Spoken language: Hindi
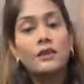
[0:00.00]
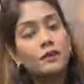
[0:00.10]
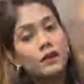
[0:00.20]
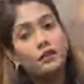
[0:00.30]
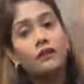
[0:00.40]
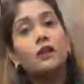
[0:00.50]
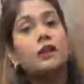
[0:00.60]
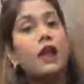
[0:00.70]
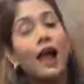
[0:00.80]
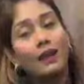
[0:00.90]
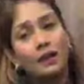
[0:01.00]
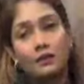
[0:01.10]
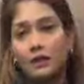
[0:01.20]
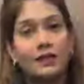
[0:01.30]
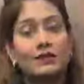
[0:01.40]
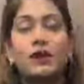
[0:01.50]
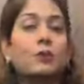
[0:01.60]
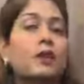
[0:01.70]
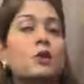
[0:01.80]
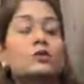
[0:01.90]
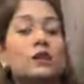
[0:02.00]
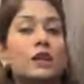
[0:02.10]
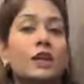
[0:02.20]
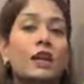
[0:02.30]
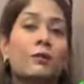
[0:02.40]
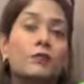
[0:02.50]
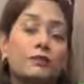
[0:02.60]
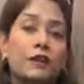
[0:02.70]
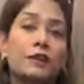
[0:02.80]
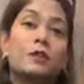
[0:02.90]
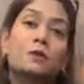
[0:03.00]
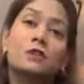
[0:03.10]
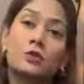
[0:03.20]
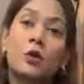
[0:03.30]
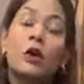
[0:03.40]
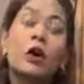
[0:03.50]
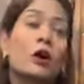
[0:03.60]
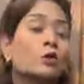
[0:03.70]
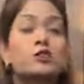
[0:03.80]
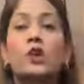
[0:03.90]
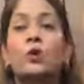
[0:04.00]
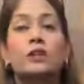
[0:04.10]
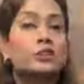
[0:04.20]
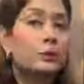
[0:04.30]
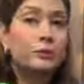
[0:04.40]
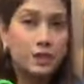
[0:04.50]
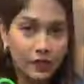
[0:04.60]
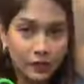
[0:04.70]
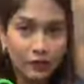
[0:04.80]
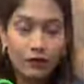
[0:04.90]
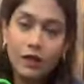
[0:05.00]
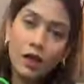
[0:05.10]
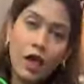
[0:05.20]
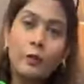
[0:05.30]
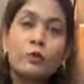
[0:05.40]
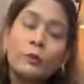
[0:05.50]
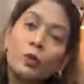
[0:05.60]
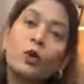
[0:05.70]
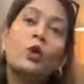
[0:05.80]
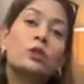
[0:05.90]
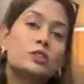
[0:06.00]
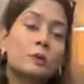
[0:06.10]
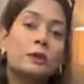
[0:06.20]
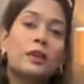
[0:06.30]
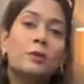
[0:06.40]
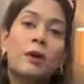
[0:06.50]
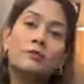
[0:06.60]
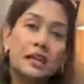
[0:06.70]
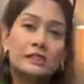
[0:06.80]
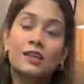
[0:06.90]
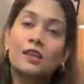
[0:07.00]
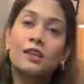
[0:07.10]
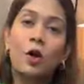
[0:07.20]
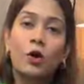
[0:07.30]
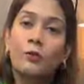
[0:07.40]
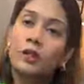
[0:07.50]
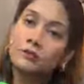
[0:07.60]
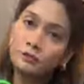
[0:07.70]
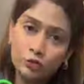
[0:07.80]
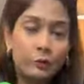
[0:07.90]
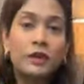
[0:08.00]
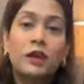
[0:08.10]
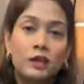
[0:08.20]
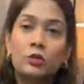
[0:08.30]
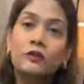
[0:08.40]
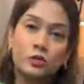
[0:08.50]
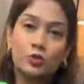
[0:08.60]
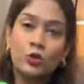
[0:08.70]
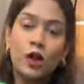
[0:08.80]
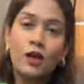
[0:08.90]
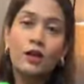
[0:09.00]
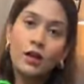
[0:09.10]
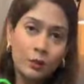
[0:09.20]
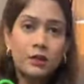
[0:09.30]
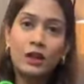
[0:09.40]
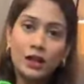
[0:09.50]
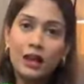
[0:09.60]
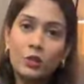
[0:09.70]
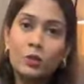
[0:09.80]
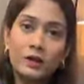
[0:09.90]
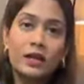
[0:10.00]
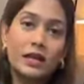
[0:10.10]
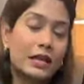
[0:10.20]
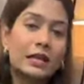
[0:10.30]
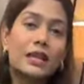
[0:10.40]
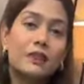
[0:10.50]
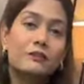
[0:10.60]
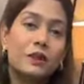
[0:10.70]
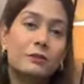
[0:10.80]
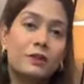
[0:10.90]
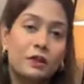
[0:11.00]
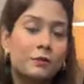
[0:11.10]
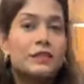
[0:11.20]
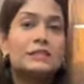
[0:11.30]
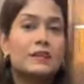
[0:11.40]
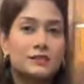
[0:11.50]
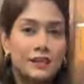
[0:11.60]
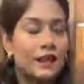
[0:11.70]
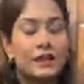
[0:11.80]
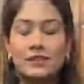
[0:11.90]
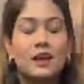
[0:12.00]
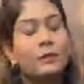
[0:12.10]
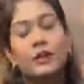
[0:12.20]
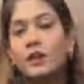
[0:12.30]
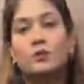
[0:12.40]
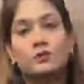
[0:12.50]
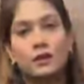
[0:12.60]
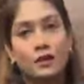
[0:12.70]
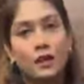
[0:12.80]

ठीक है विल डेफिनेटली हैंडल ऐसा कभी नहीं हो सकता है कि हम डिफेक्टेड पीस को उसकी ओनरशिप नहीं लेंगे हम तो बिल्कुल ओनरशिप लेंगे मैम ज्यादा ज्यादा क्या होगा मेरा शिपिंग का ही तो वेस्ट होगा मेरा क्लाइंट तो बना रहेगा ना लाइफ टाइम के लिए प्लीज अंडरस्टैंड ऐसा कभी नहीं हो